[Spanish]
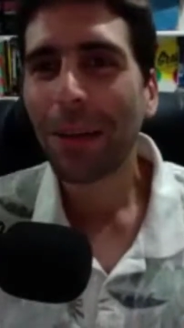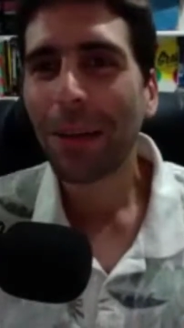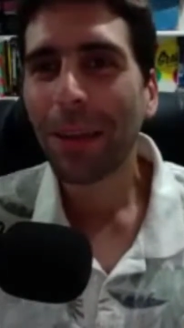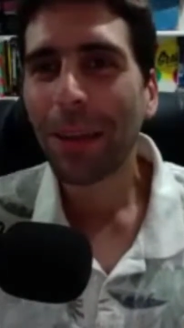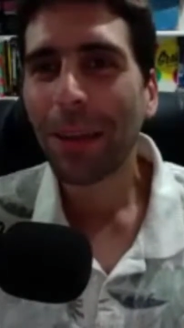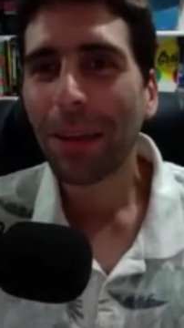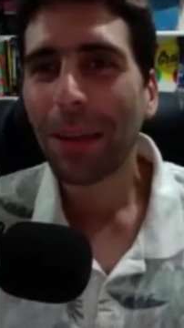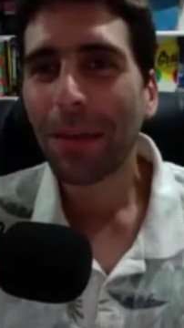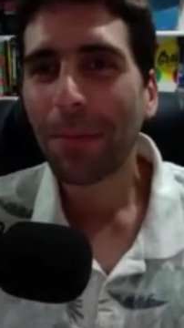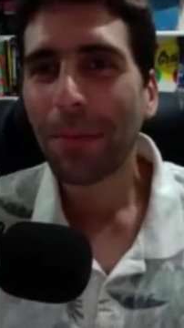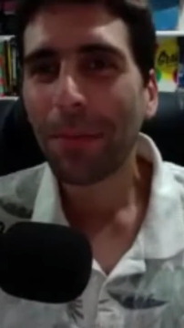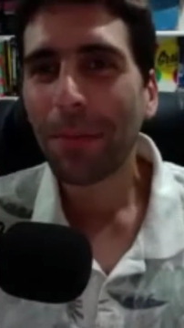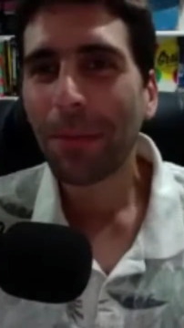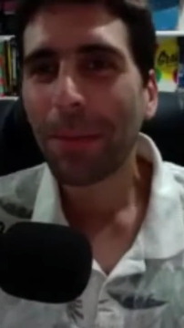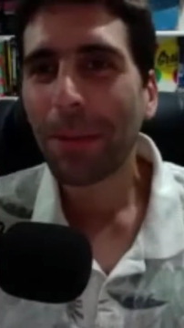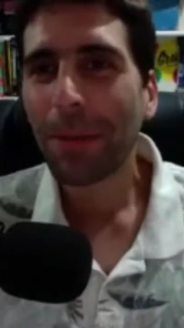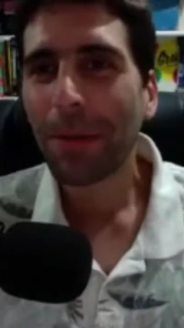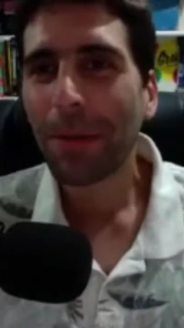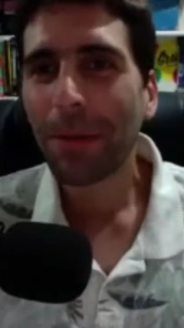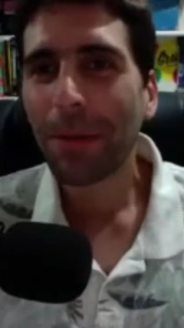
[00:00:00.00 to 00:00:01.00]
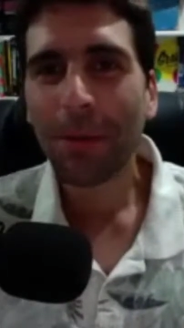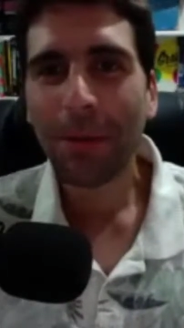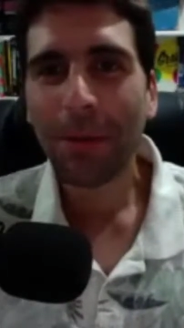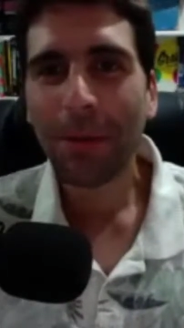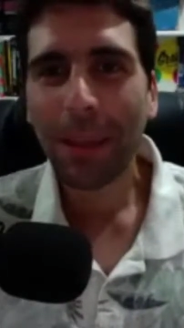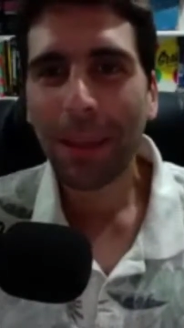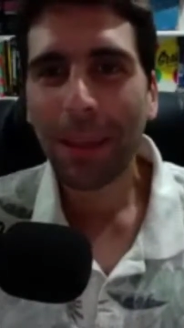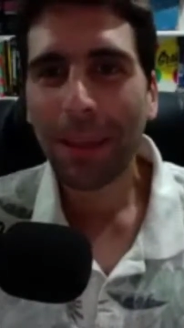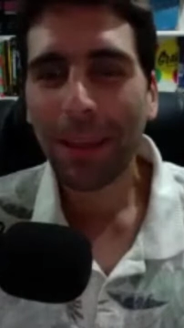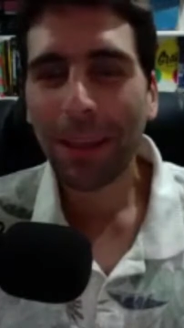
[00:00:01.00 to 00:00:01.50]
Eh,
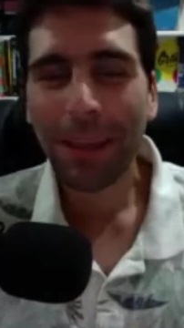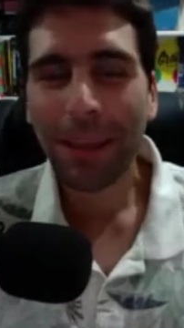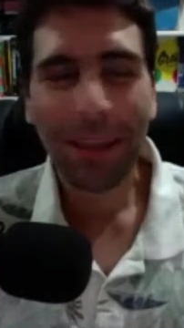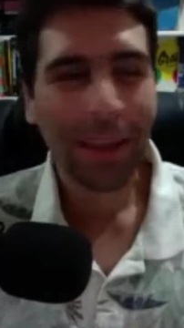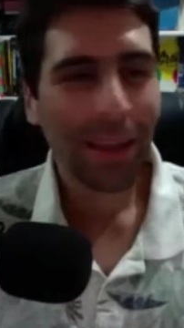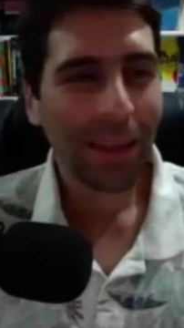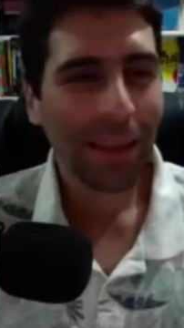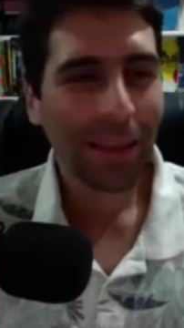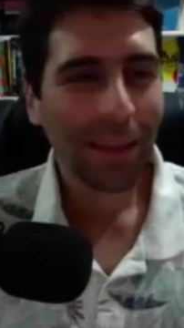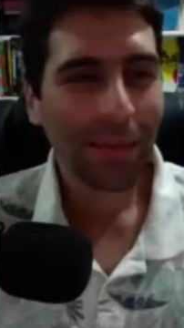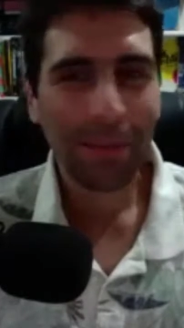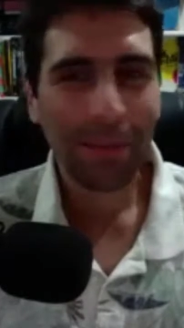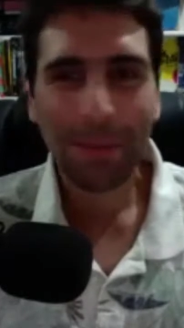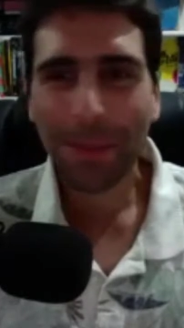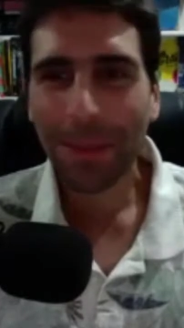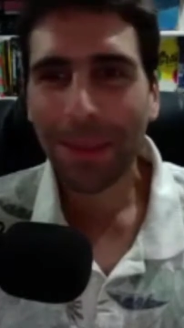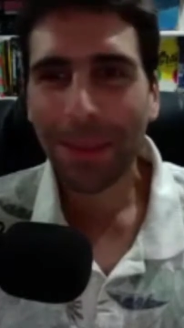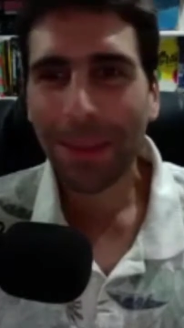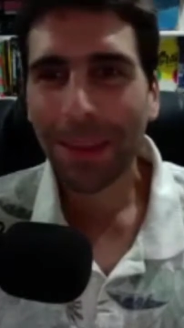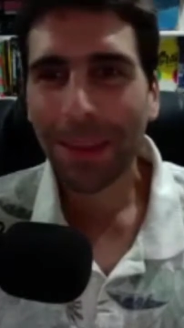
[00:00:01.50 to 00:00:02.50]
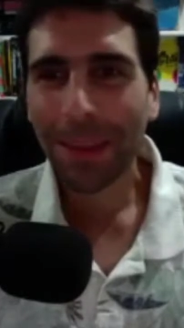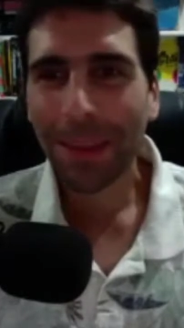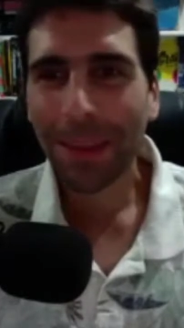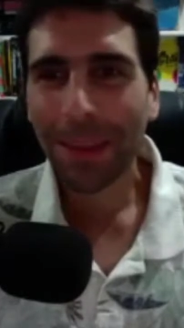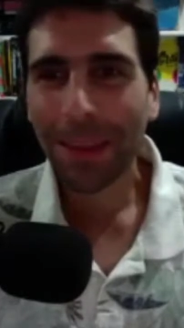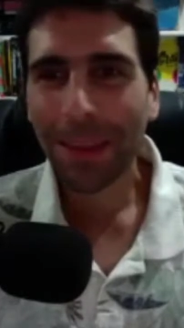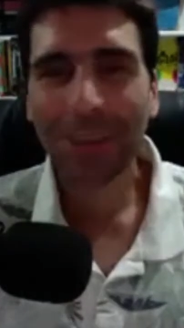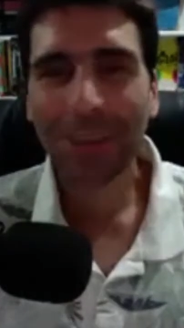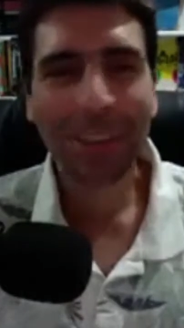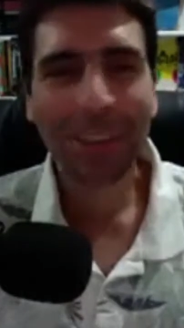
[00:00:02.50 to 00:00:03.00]
oye, eh,
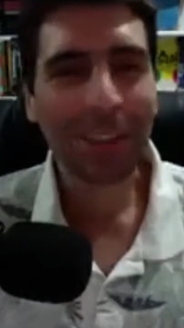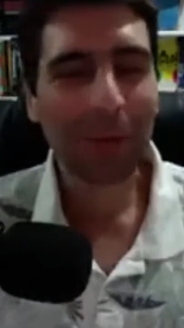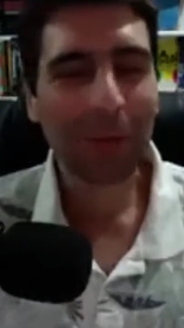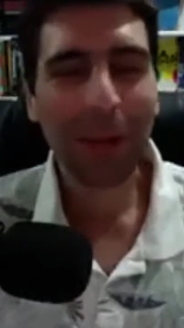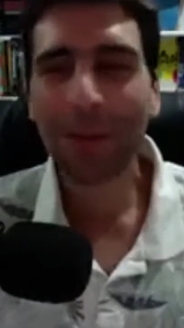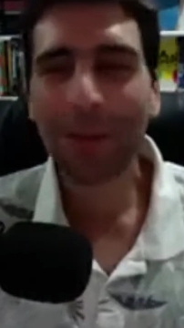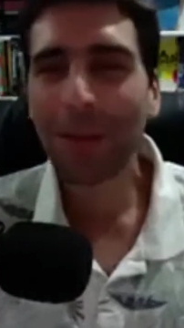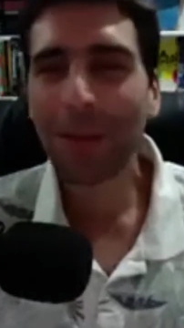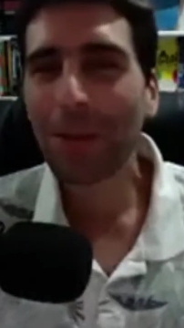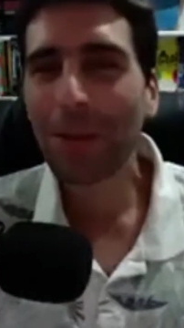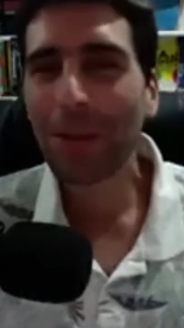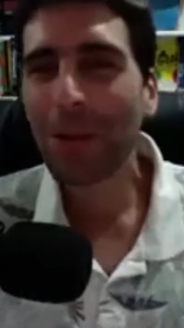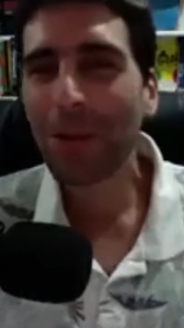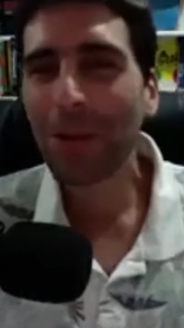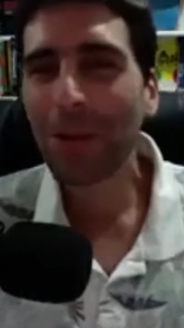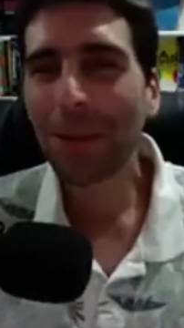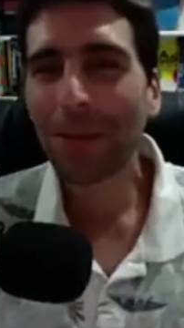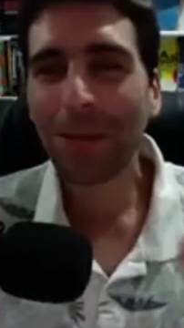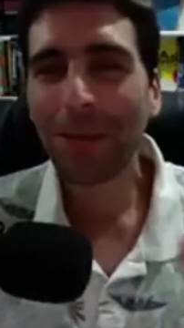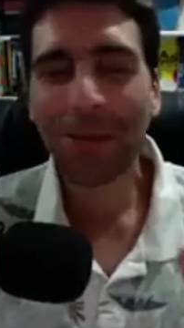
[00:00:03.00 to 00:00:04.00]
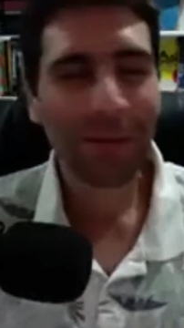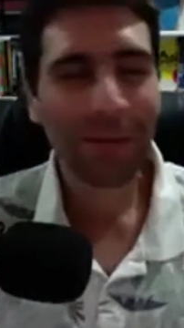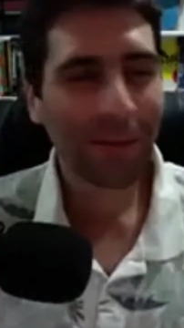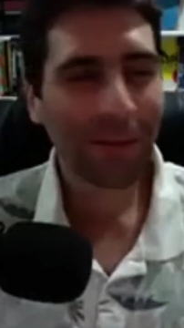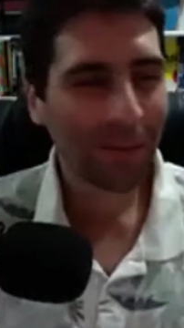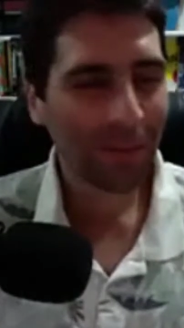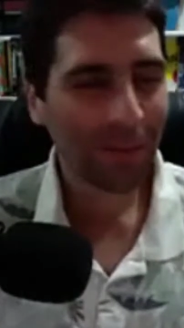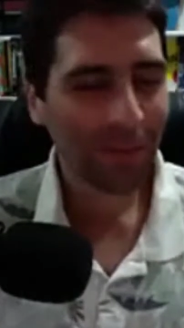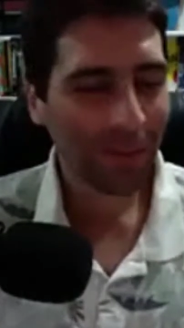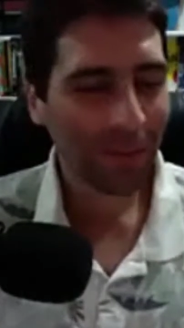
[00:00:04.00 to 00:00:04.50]
eso es cierto, Albi, yo me
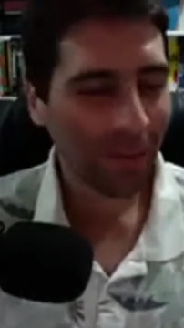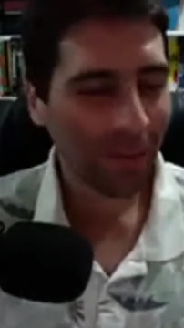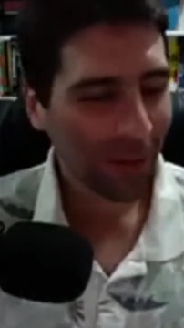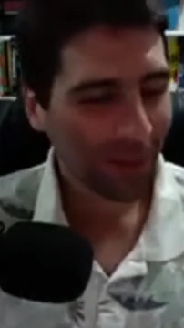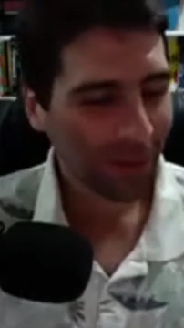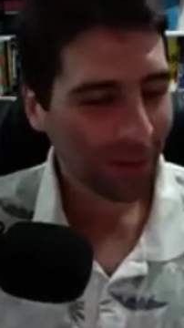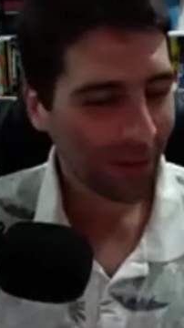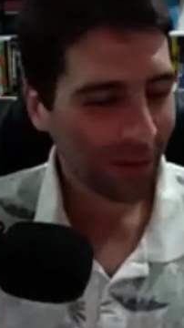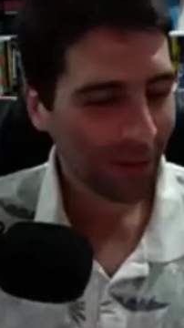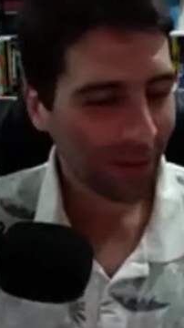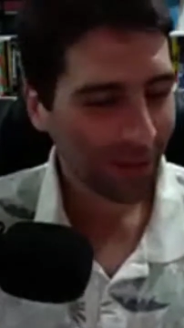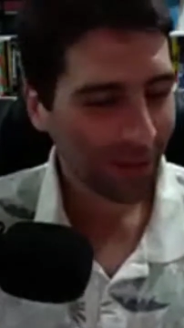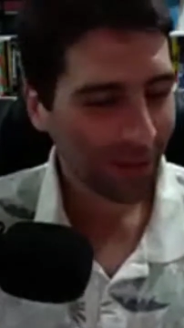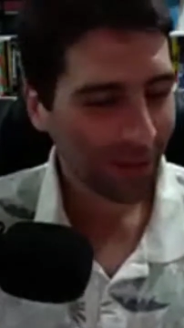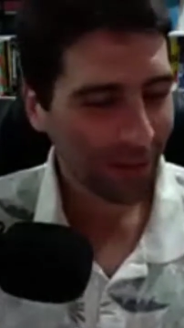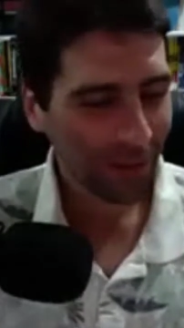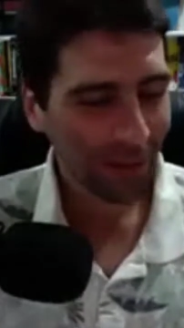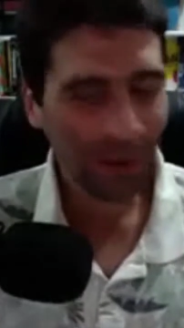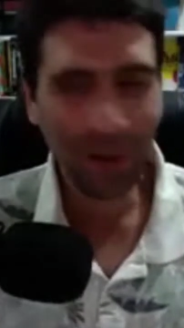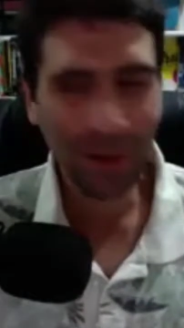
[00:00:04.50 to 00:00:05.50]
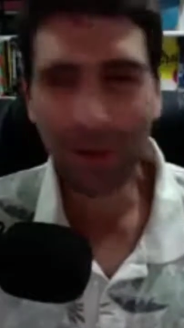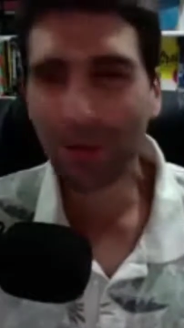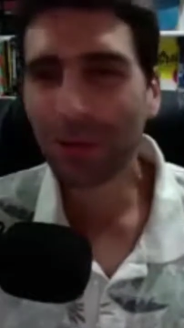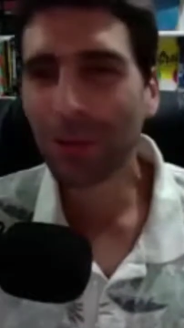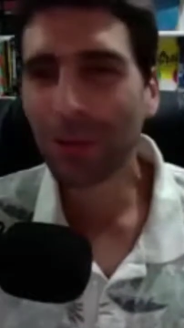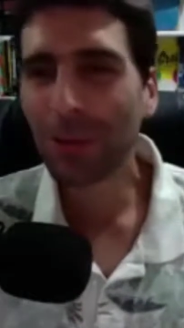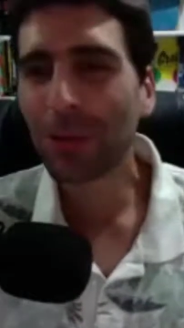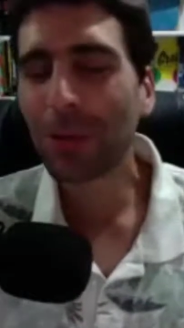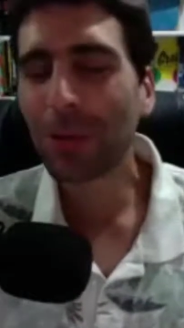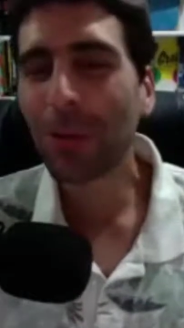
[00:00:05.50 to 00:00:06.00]
acuerdo, cuando, bueno,
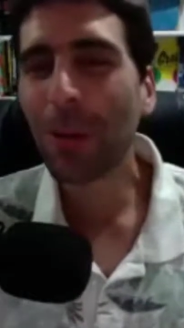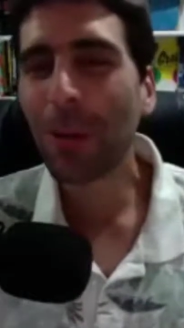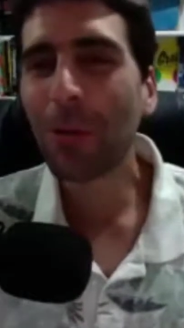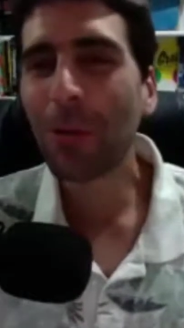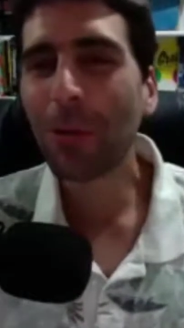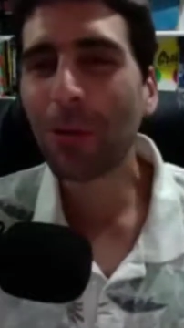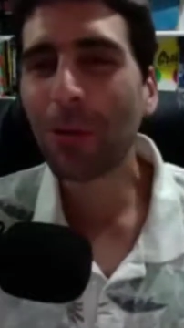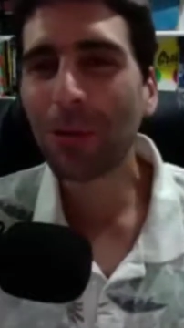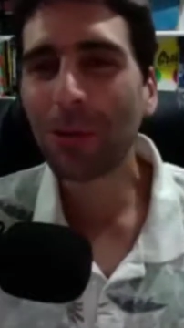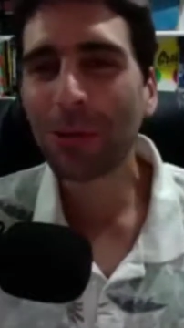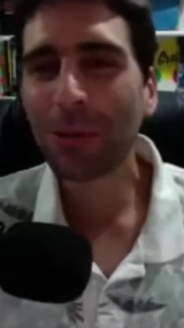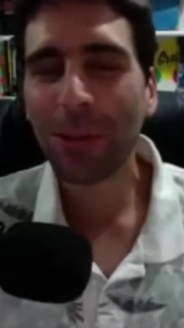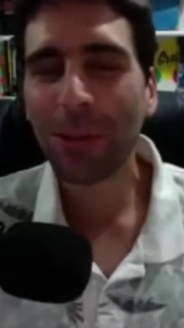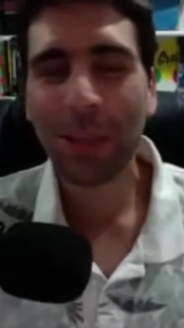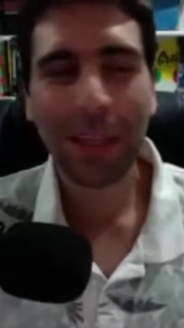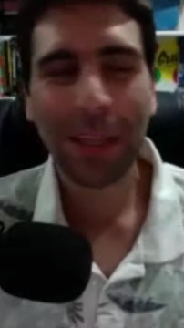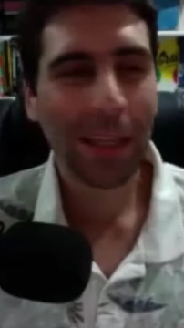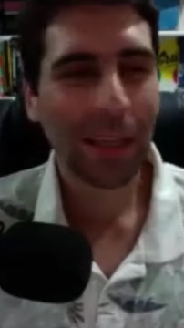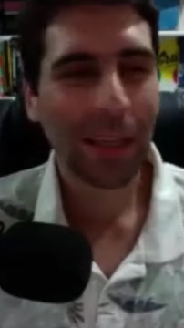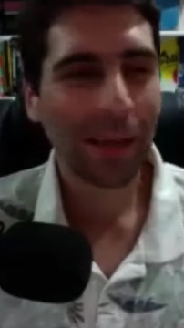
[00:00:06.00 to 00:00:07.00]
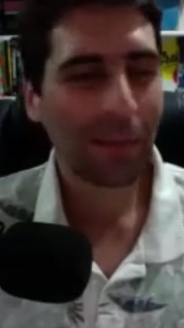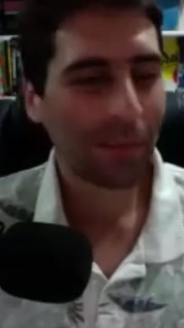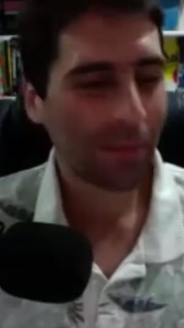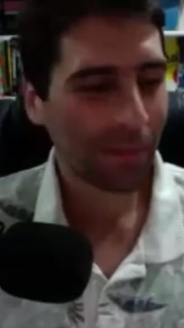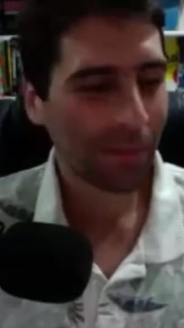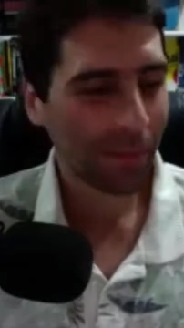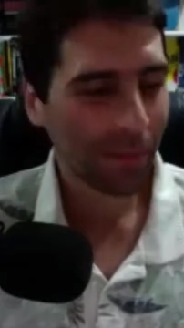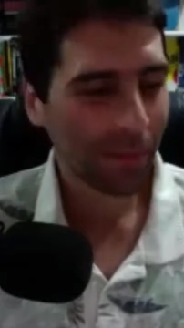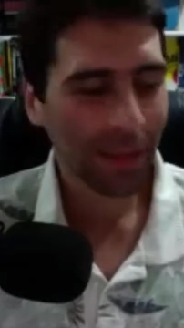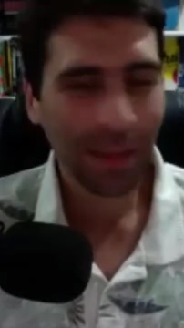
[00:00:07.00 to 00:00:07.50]
nosotros tomamos un curso de mm,